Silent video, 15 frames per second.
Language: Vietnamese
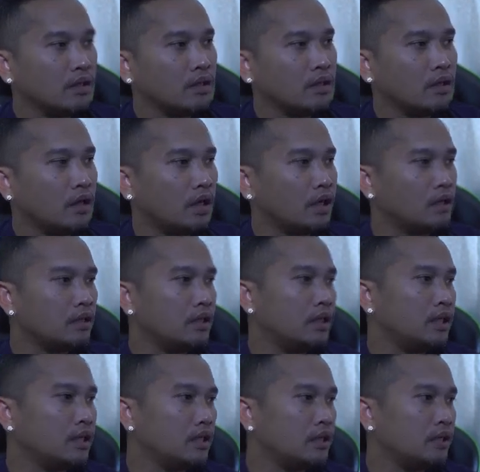ở đi
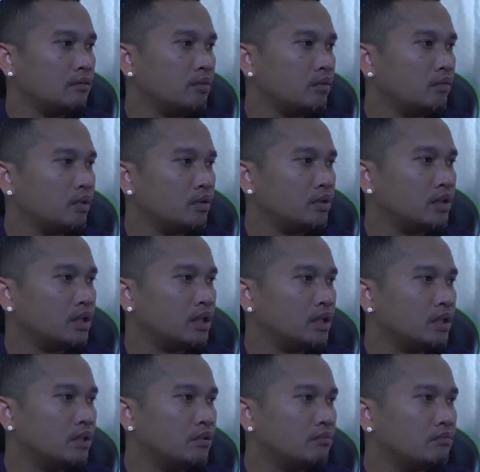nó ní bong ổn khởi
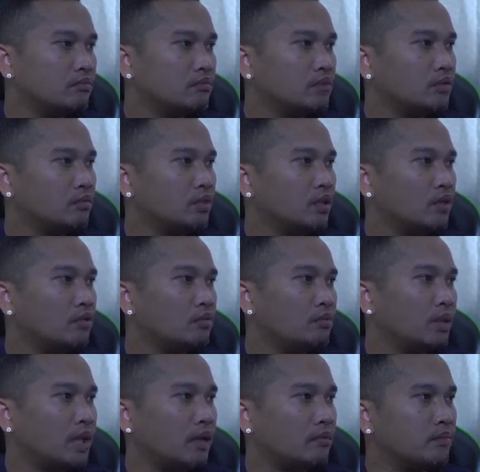nhom nhom clone
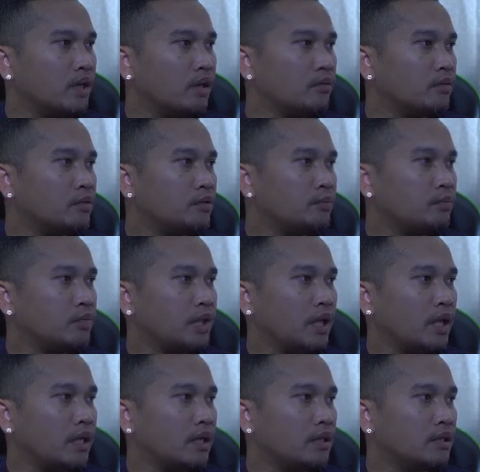phèm đọc
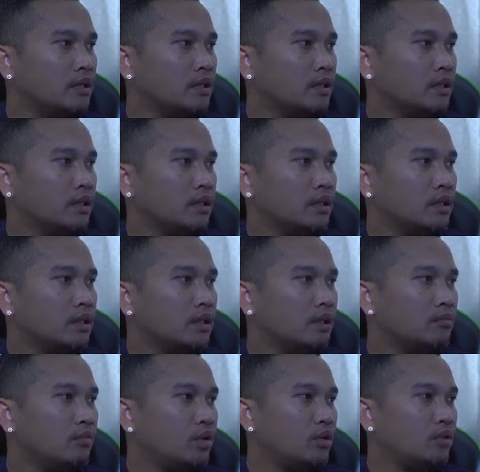tàng có
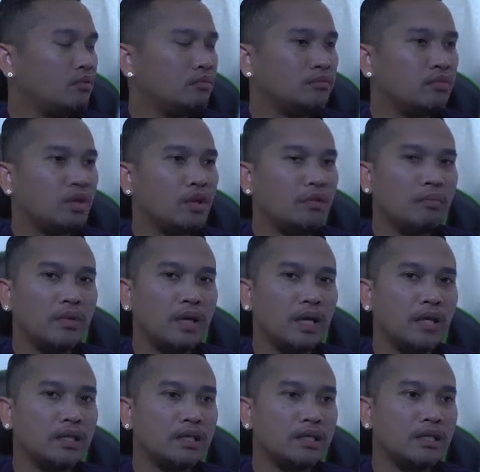muốn nhom thọ bà
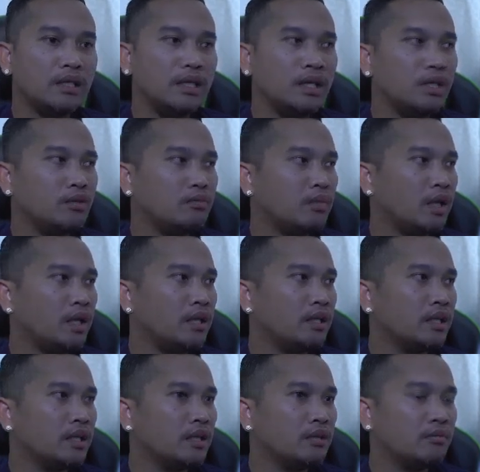hai ở đi để nhom lên
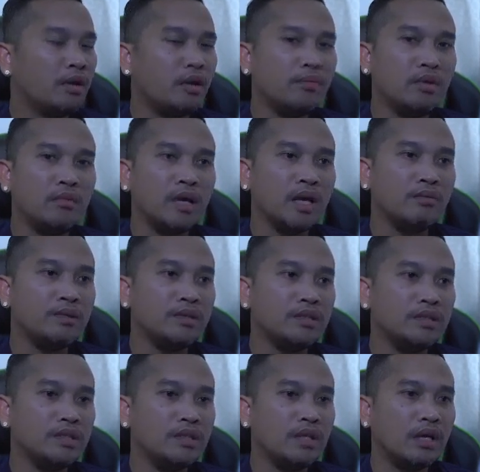tha nhom optimize
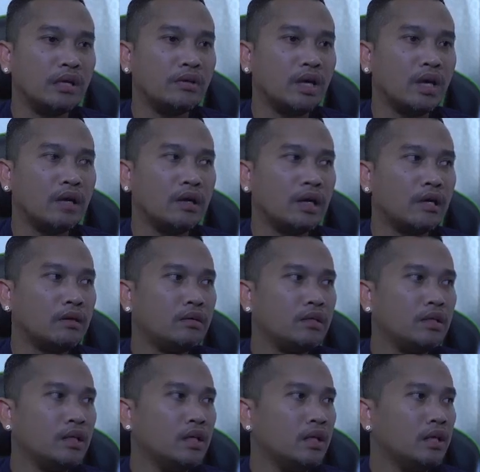pc hỏi ở hỏi
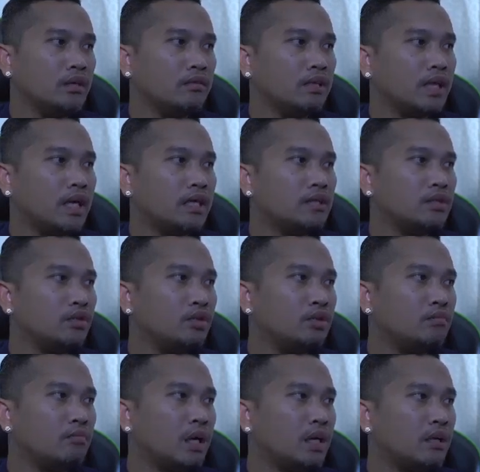về đào số
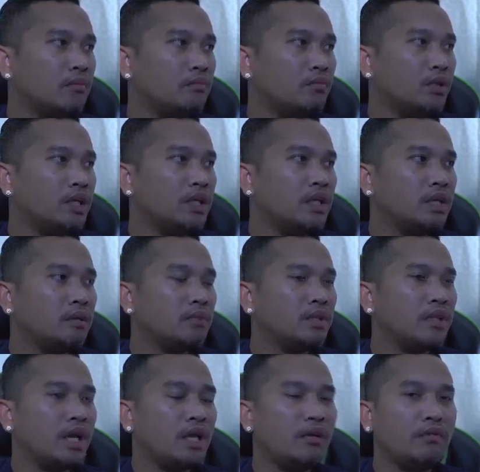nhom bạc đọc phí này phần
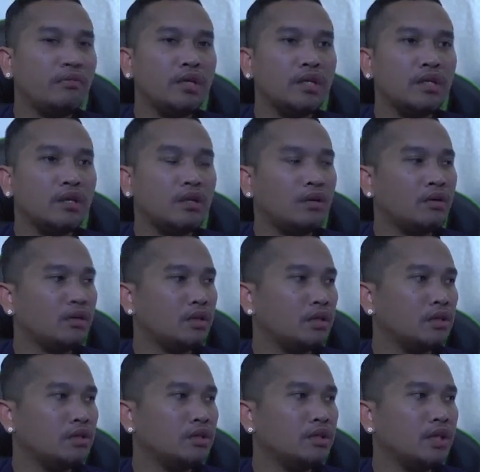tái có về nơi tận lót
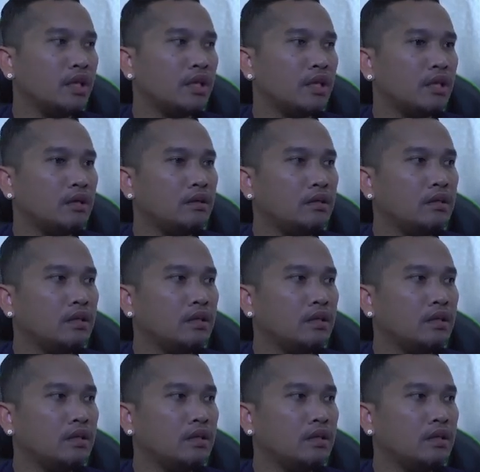tiền dư để hơi